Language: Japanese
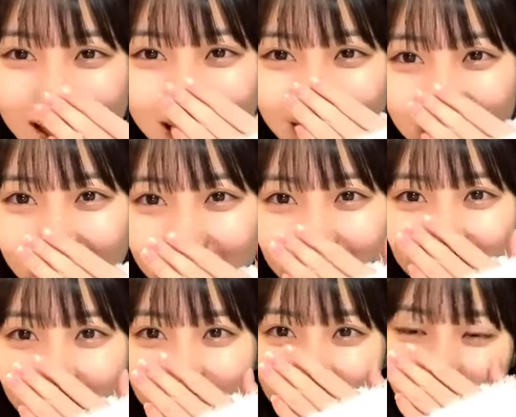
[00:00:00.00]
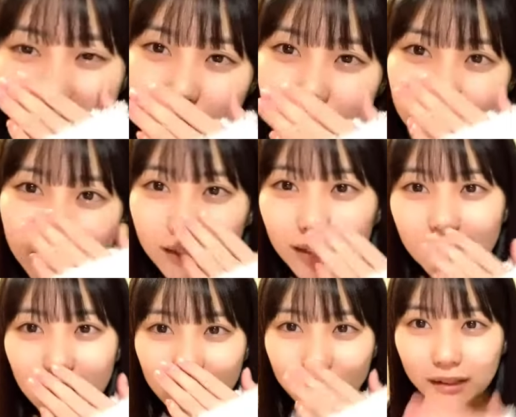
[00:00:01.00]
い本当にすぐ寝
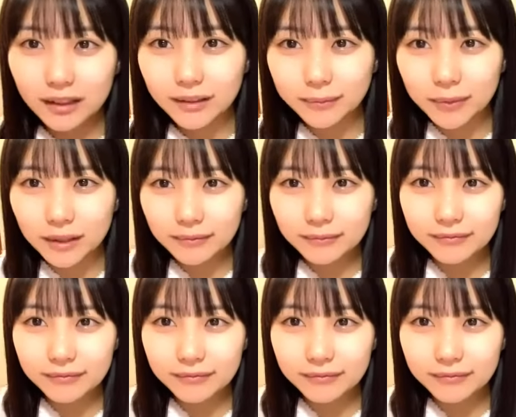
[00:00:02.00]
たいのでやっぱ